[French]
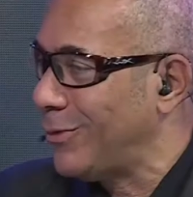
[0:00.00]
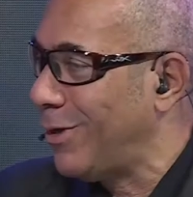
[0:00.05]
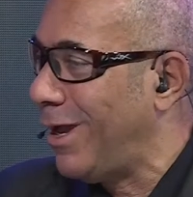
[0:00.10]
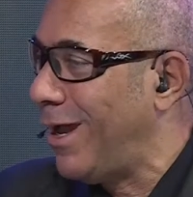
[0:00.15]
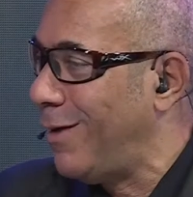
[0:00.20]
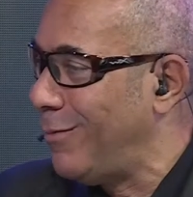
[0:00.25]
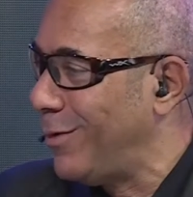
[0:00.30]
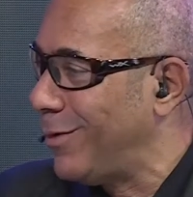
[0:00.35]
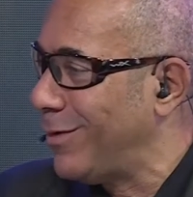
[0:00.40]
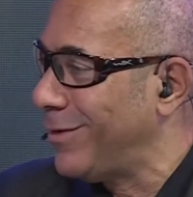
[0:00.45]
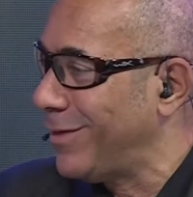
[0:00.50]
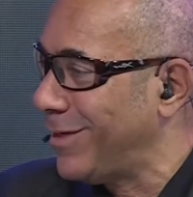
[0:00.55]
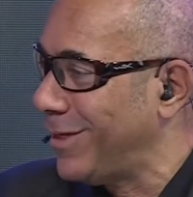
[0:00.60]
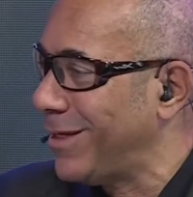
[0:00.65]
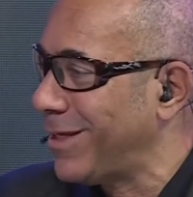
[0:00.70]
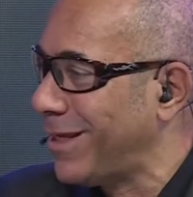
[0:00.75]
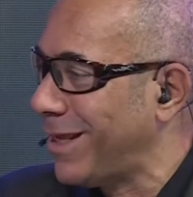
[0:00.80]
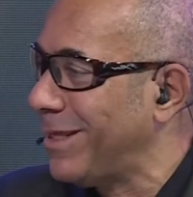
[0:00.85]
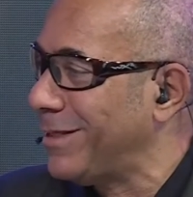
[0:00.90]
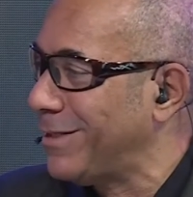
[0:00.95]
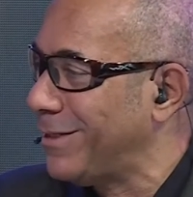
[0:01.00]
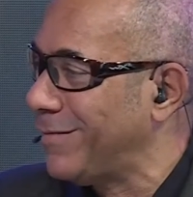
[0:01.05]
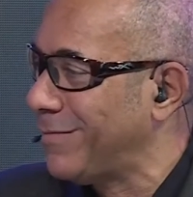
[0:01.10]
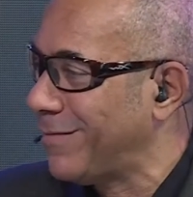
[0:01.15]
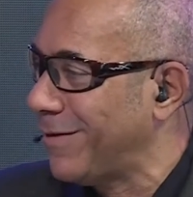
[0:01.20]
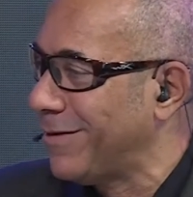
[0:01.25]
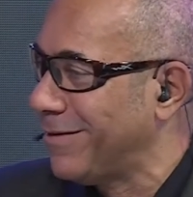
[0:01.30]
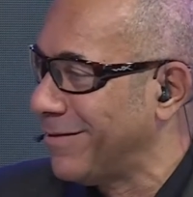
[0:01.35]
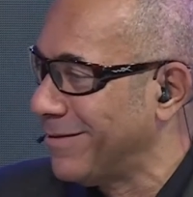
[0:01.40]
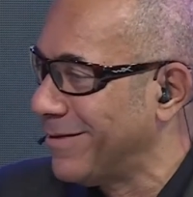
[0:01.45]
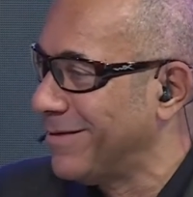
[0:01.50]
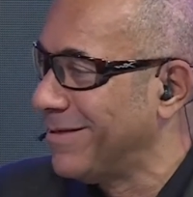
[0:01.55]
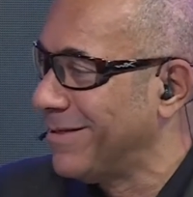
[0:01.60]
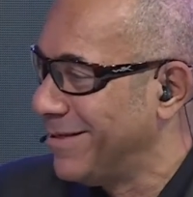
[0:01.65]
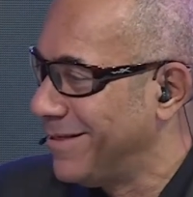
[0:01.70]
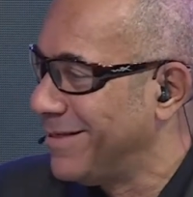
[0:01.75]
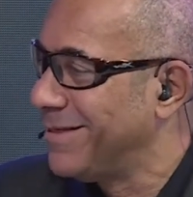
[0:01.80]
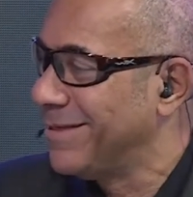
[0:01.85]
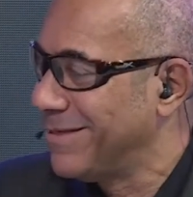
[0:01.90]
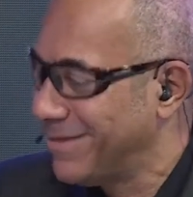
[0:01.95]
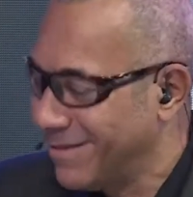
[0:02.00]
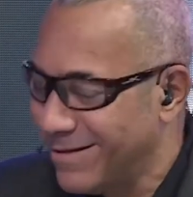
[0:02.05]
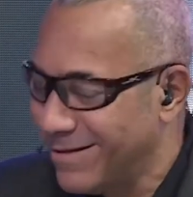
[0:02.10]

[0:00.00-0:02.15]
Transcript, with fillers: durable et créatif. Tout à fait.